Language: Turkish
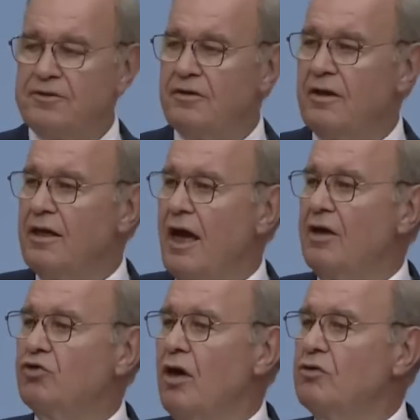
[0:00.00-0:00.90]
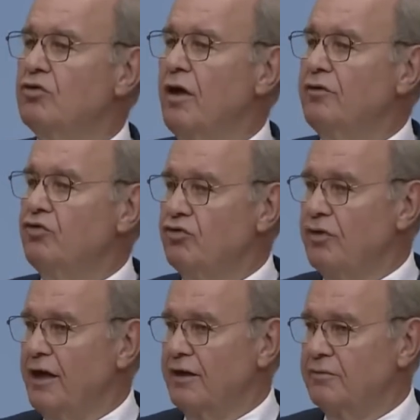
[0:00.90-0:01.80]
Hepsinde de Erdoğan kulağının
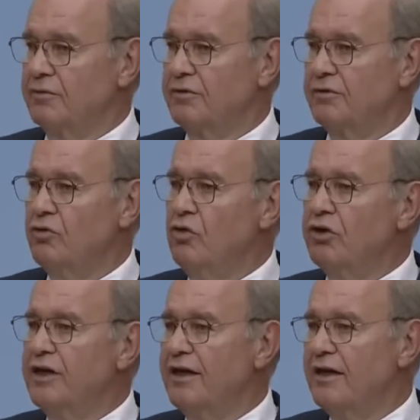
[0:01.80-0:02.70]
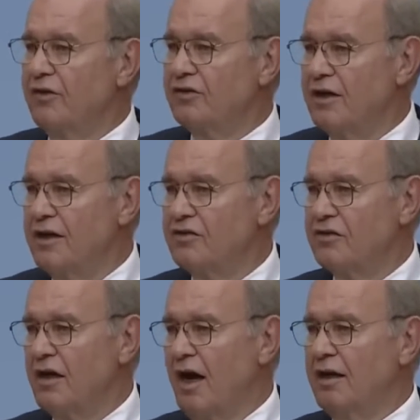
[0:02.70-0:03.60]
üstüne yatmış. Ülkenin
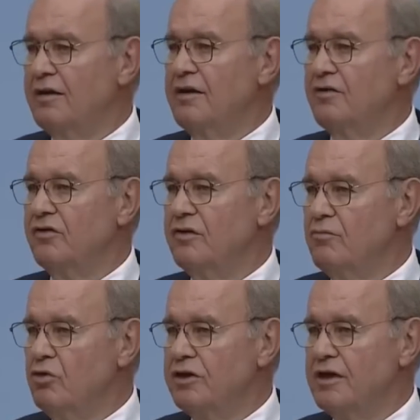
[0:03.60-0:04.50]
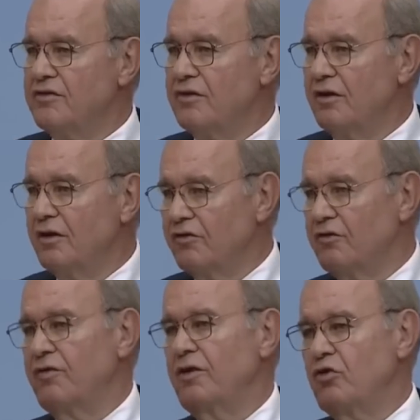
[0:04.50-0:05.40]
askeriyesini, adliyesini, mülkiyesini
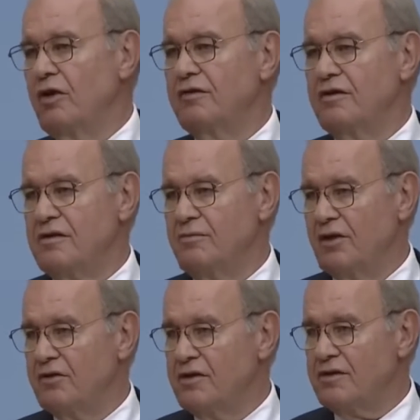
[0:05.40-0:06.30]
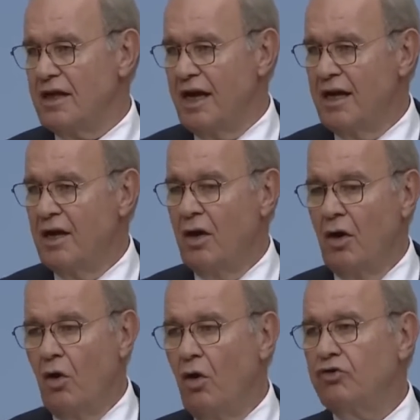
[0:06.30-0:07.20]
nasıl FETÖ'ye teslim ettiyse
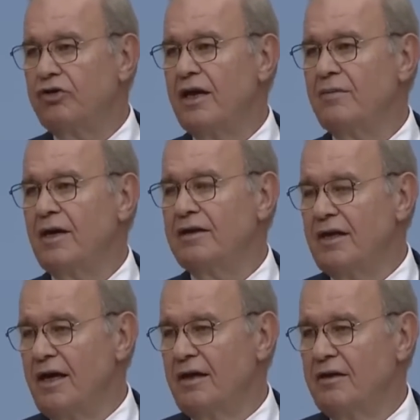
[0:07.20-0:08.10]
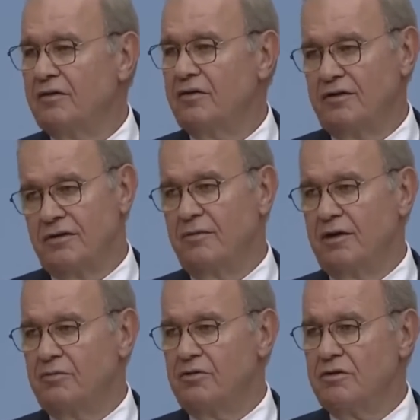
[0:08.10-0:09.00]
ÖSYM'yi de
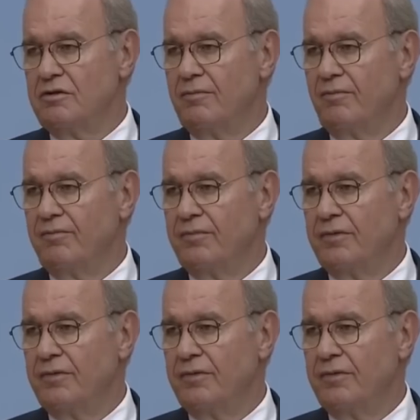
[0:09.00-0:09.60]
teslim etmiş.